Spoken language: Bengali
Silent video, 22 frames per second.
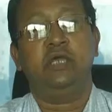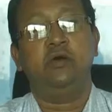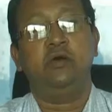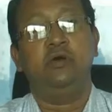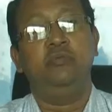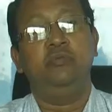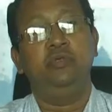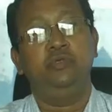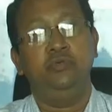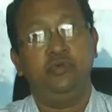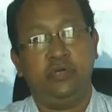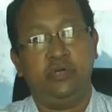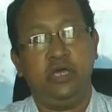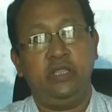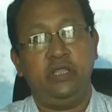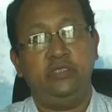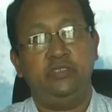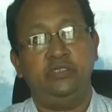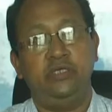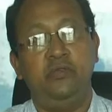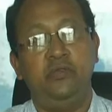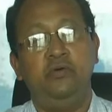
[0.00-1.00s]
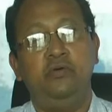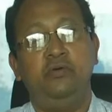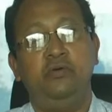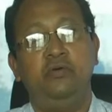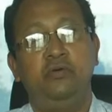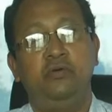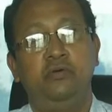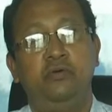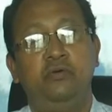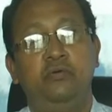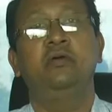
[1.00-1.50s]
যারা অভিযোগকারী ছিল
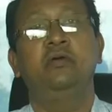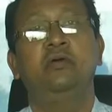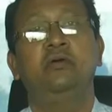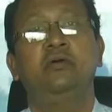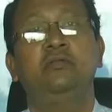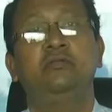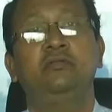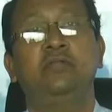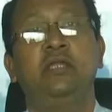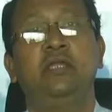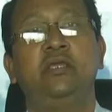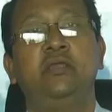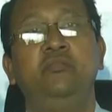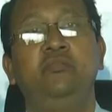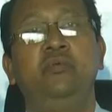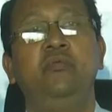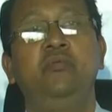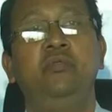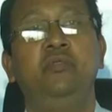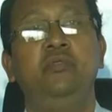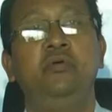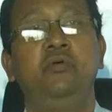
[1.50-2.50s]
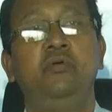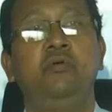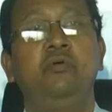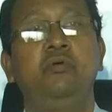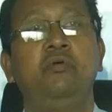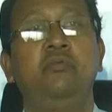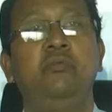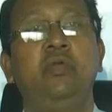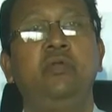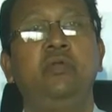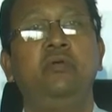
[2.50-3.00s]
তাদের বিভিন্ন
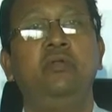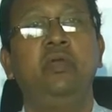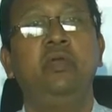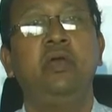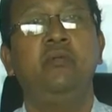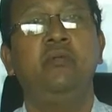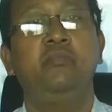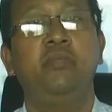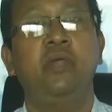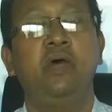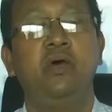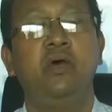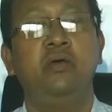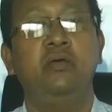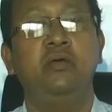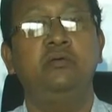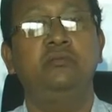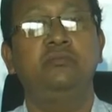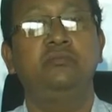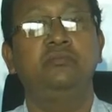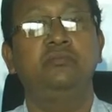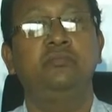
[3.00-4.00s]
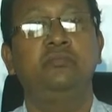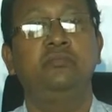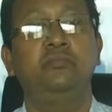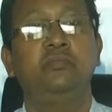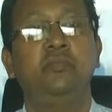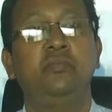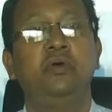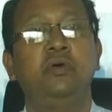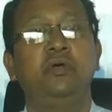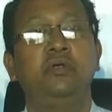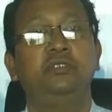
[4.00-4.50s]
ডকুমেন্টগুলি আমরা
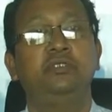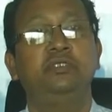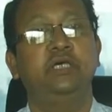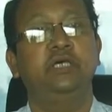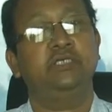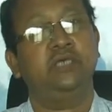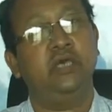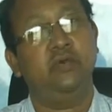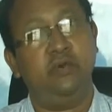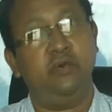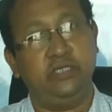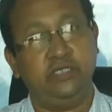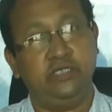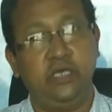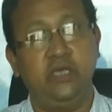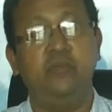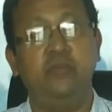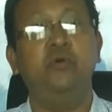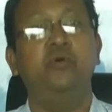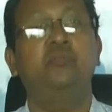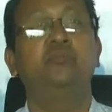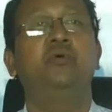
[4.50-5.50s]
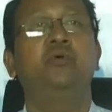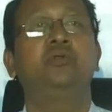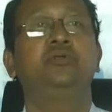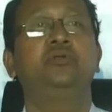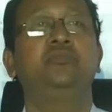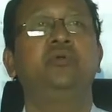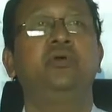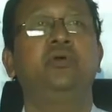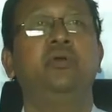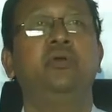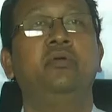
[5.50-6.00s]
যাচাই বাছাই এবং
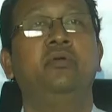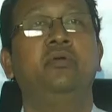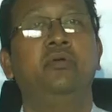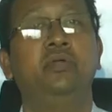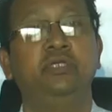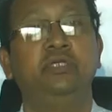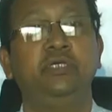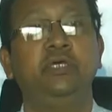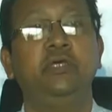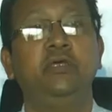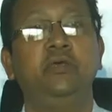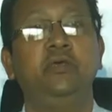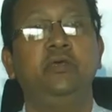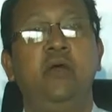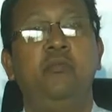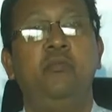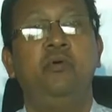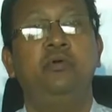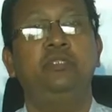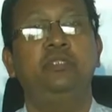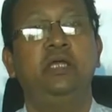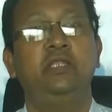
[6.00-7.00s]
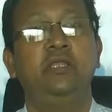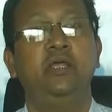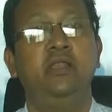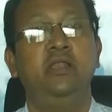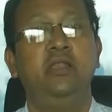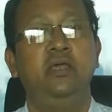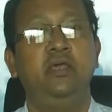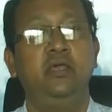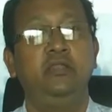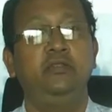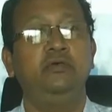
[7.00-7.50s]
পর্যবেক্ষণ করেছি এবং তাদের
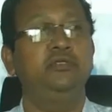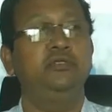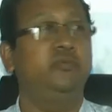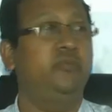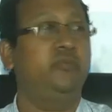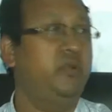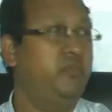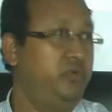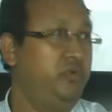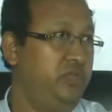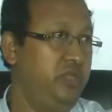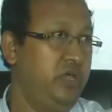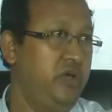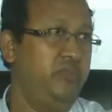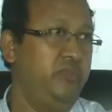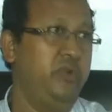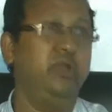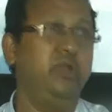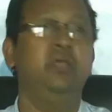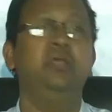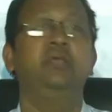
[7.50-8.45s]
লিখিত জমানবন্দি আমরা